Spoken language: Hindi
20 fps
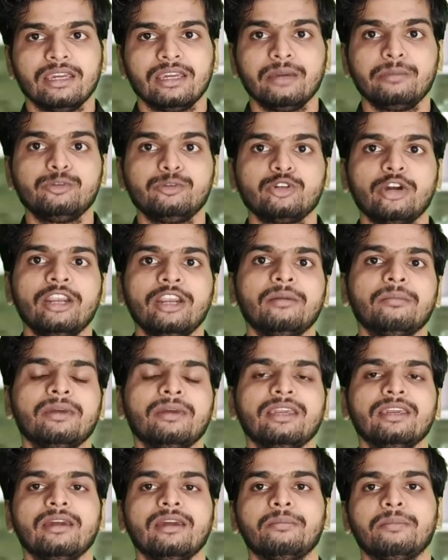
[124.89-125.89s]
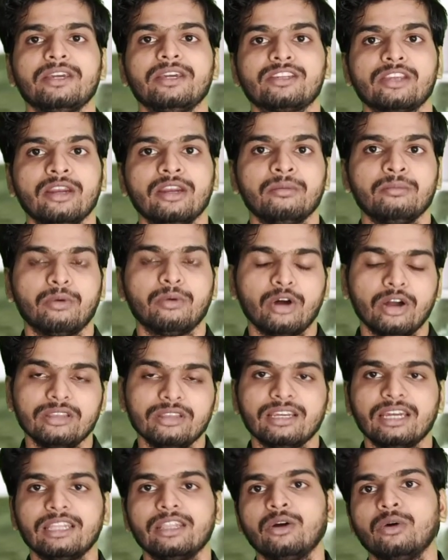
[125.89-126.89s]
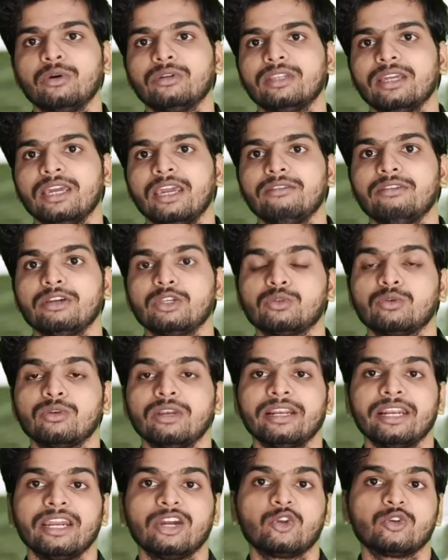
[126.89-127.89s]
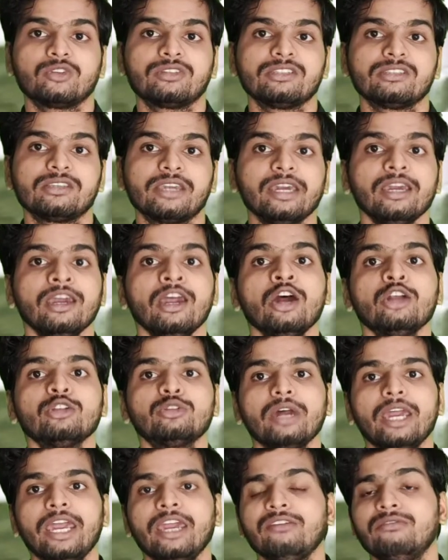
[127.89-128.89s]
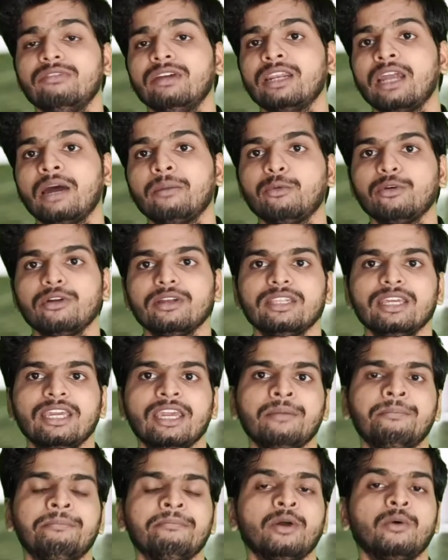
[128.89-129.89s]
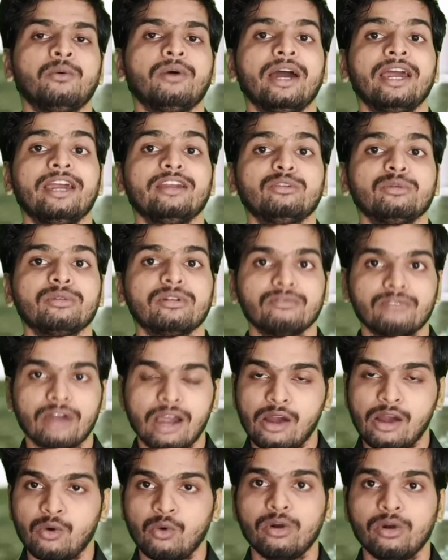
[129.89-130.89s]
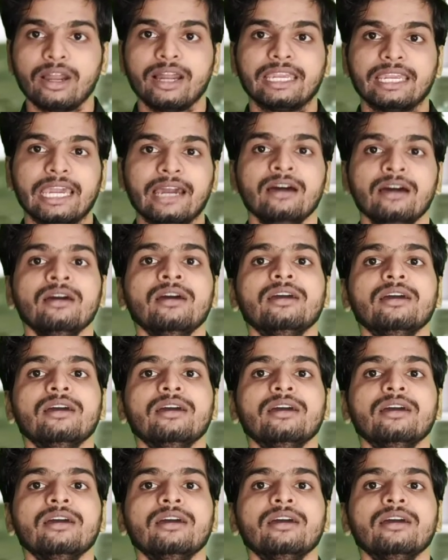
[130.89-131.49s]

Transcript: हिप जॉइंट में ये पेशेंट बहुत ज़्यादा होते हैं एवेस्कुलर नेक्रोसिस के तो एवियन आपको यदि हिप में हुआ है तो वहाँ होगा क्या